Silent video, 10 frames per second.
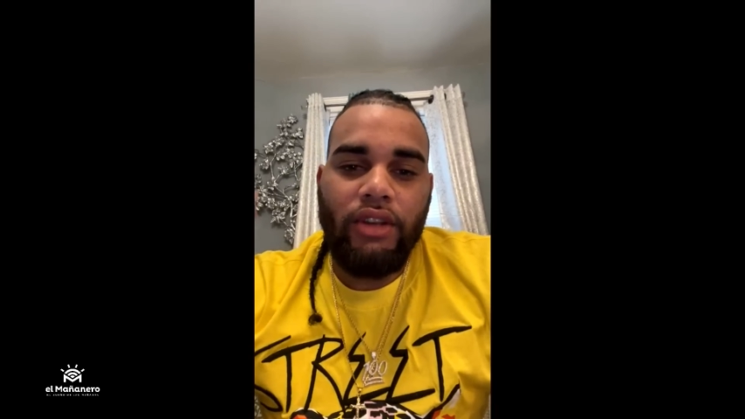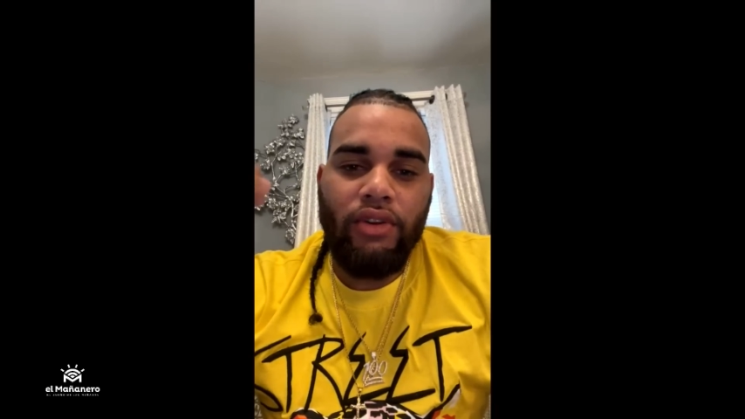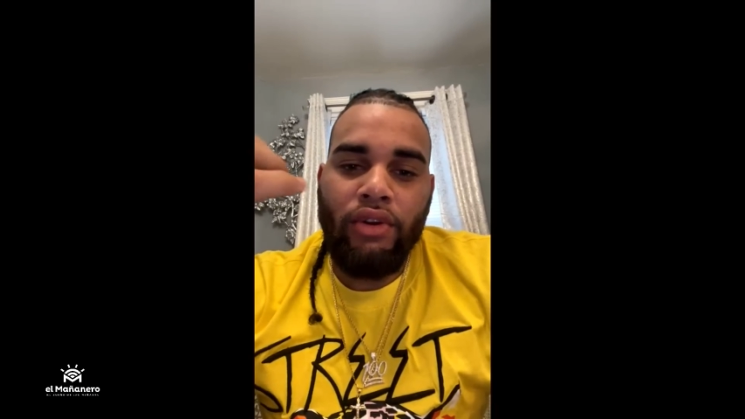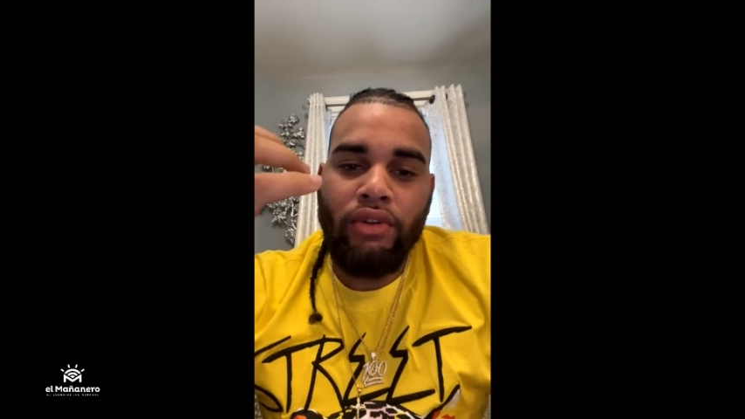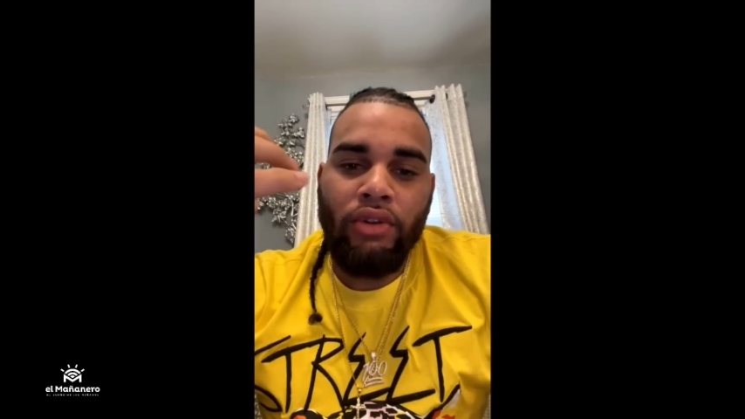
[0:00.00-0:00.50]

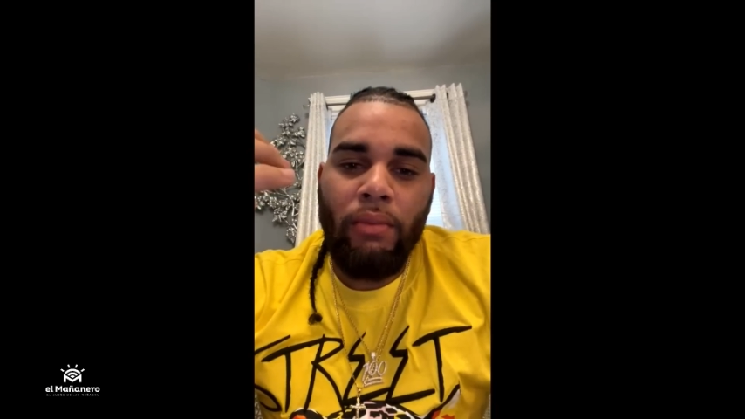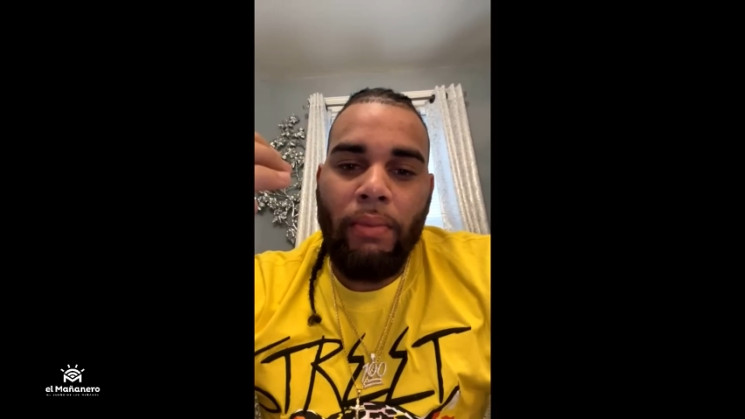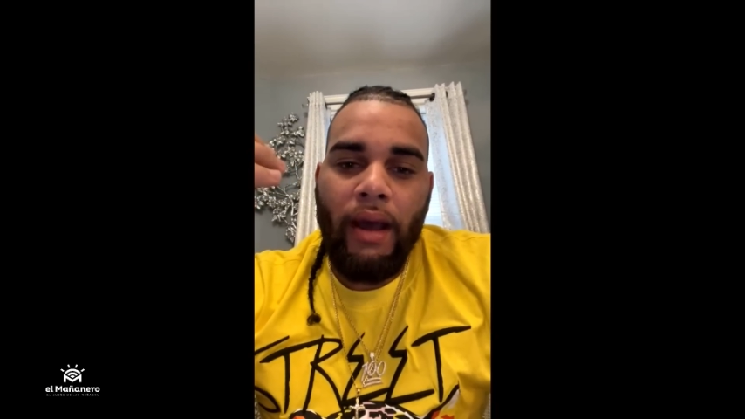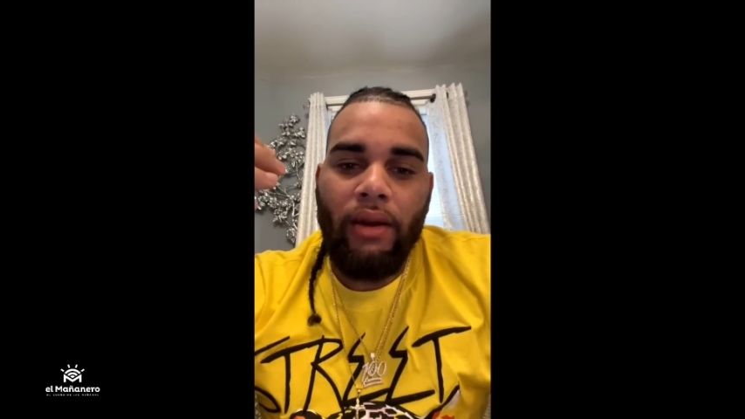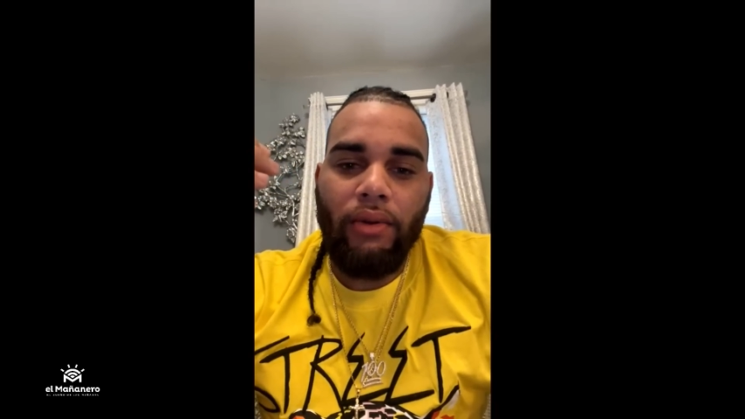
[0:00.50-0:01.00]
señor con dos
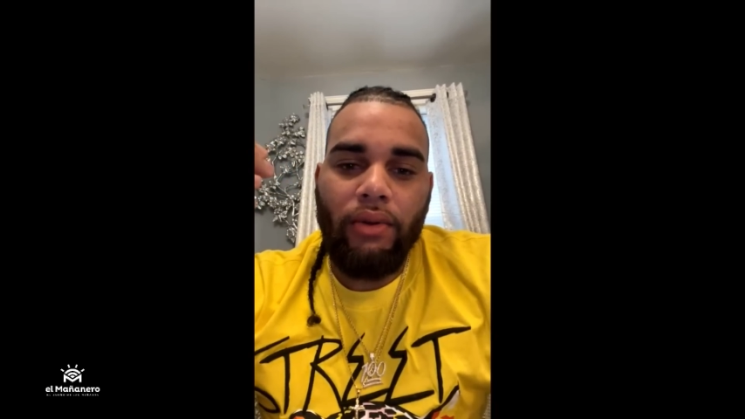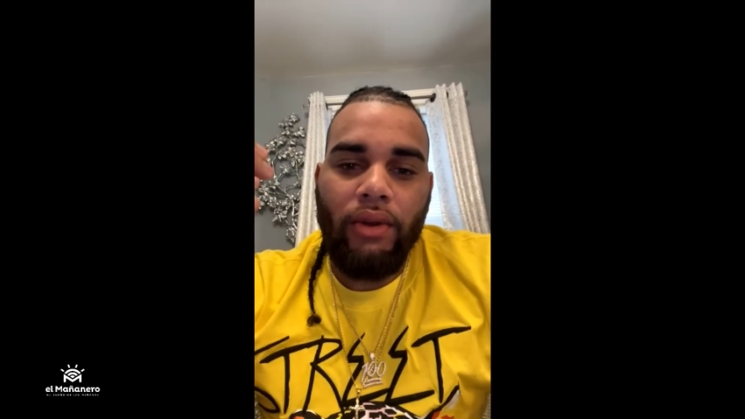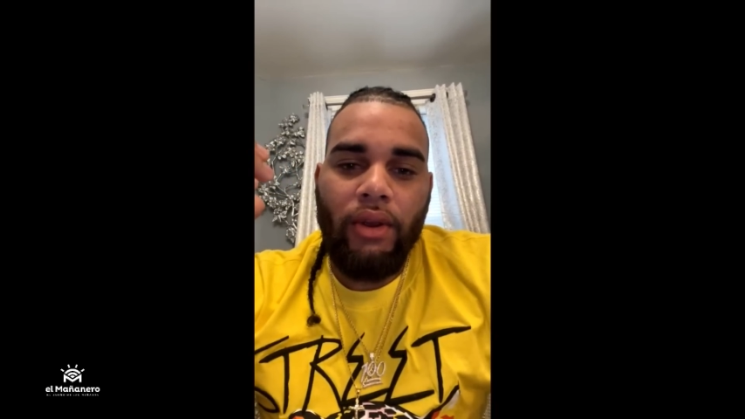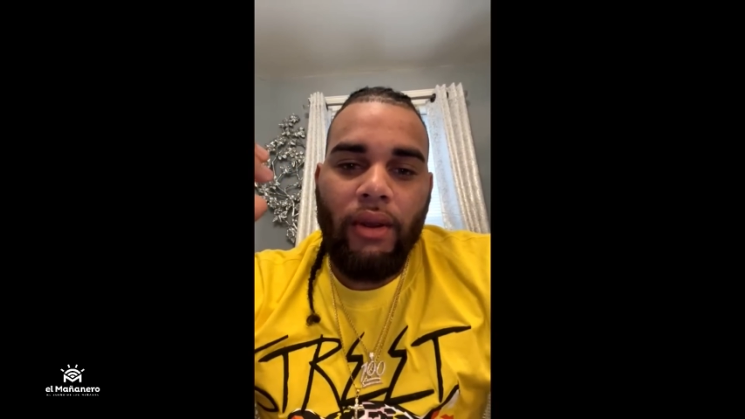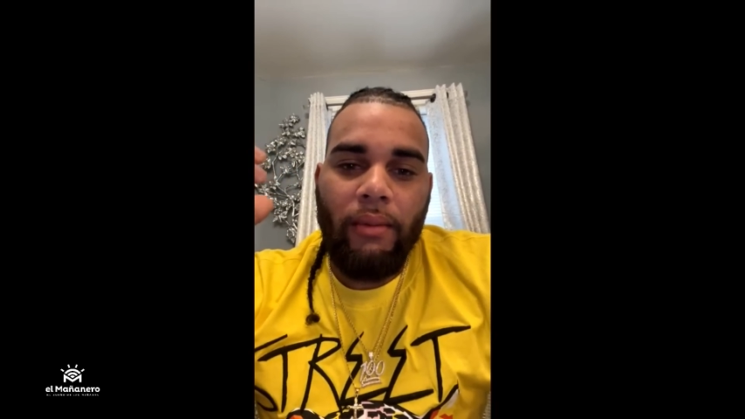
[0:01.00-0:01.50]
palos
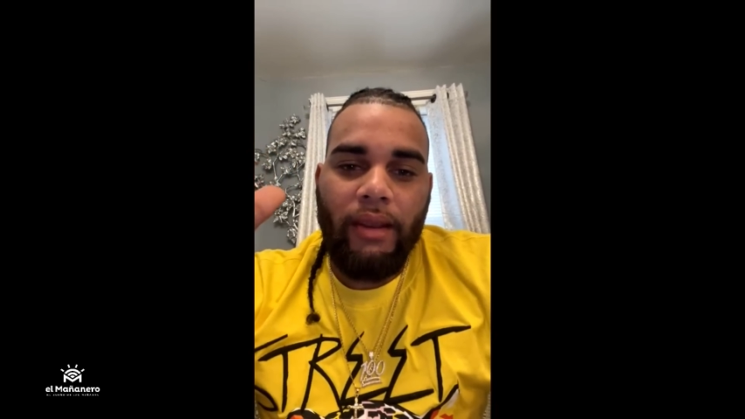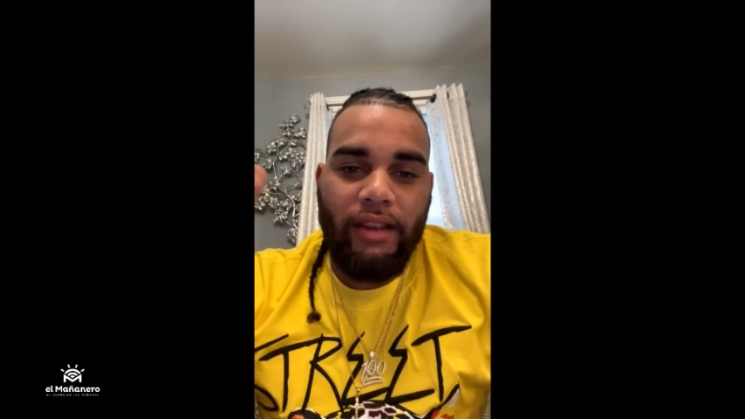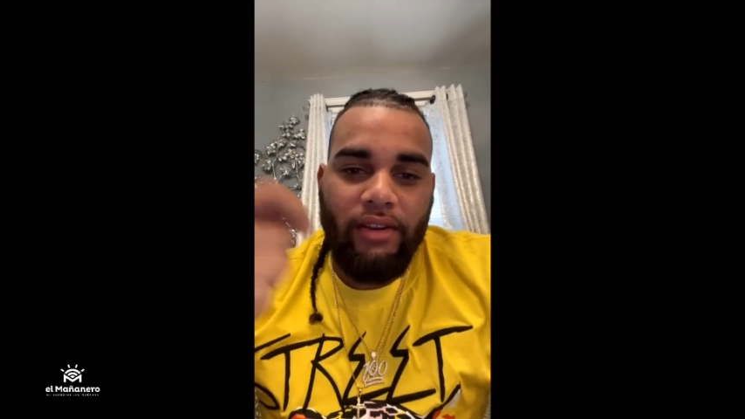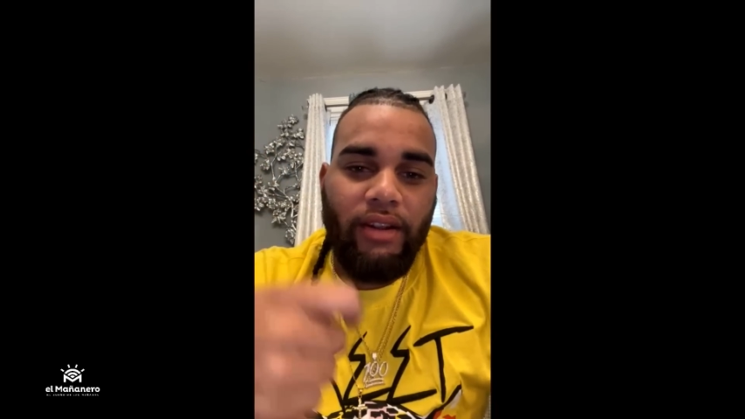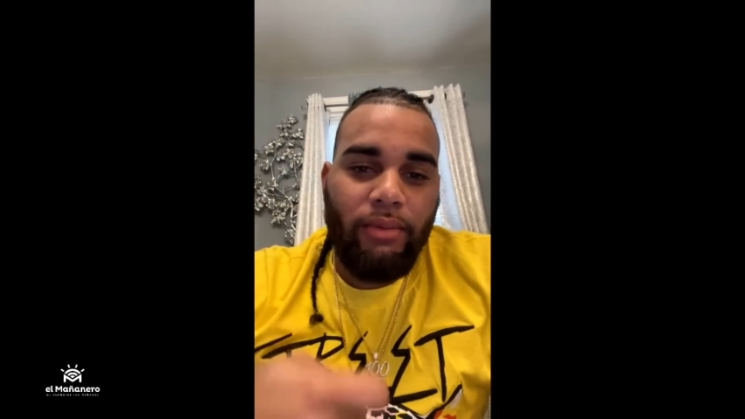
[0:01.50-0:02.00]

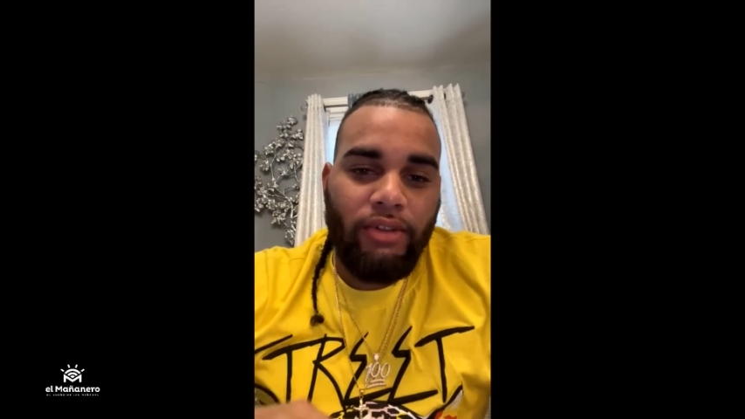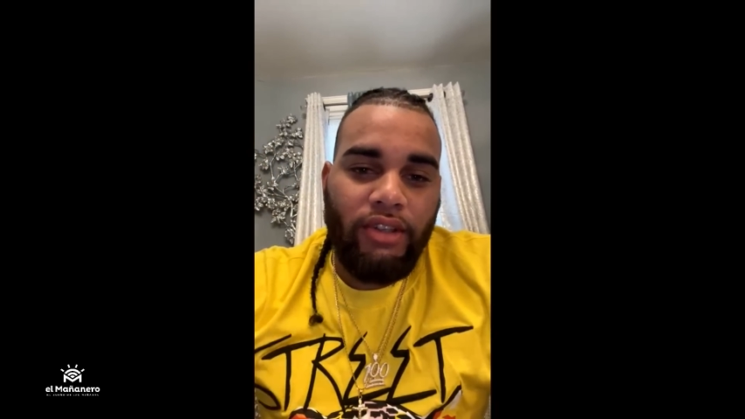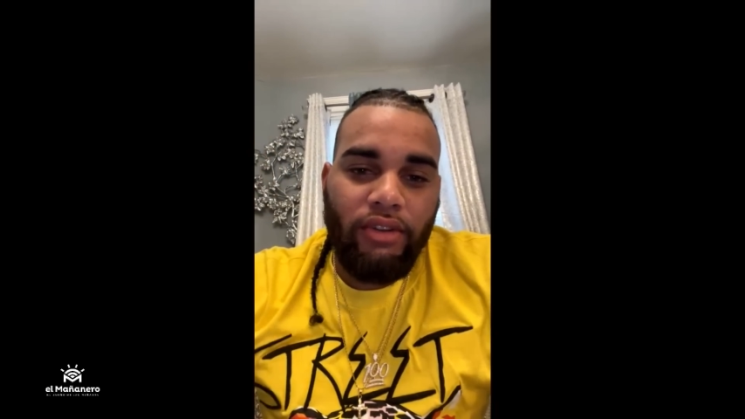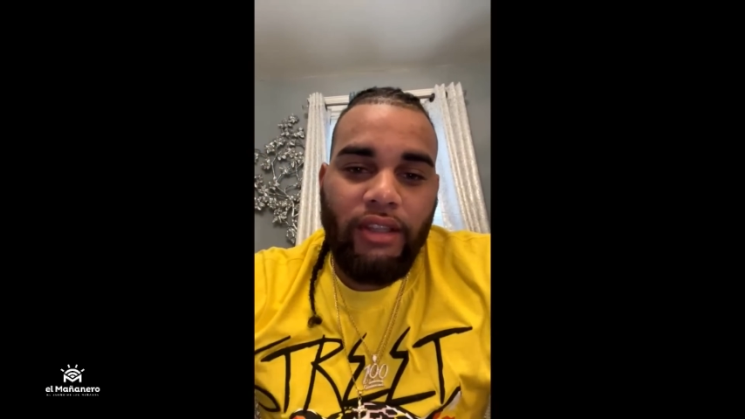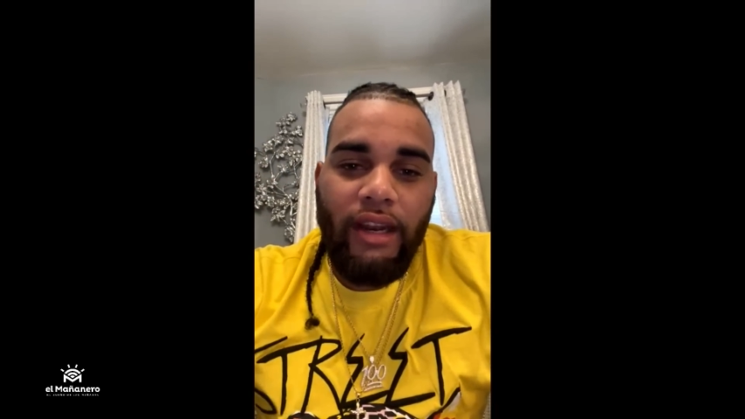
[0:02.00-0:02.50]
y yo le
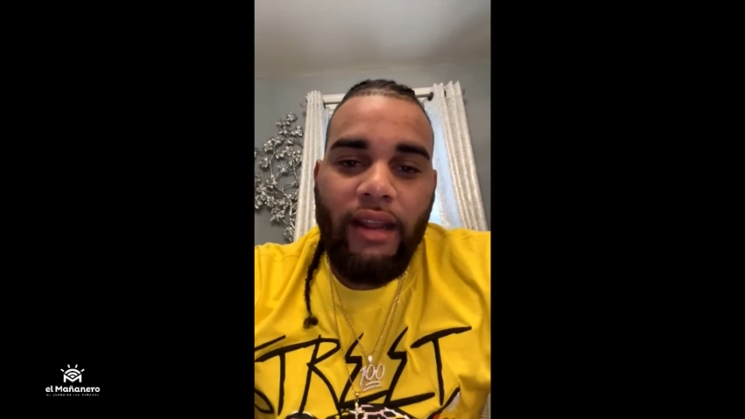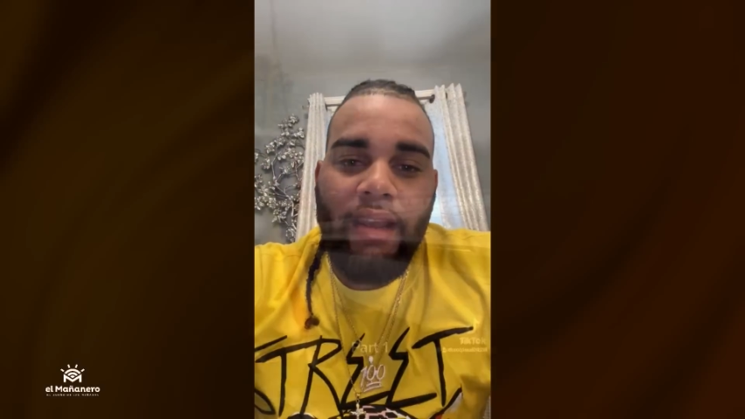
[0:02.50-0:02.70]
voceo, tira,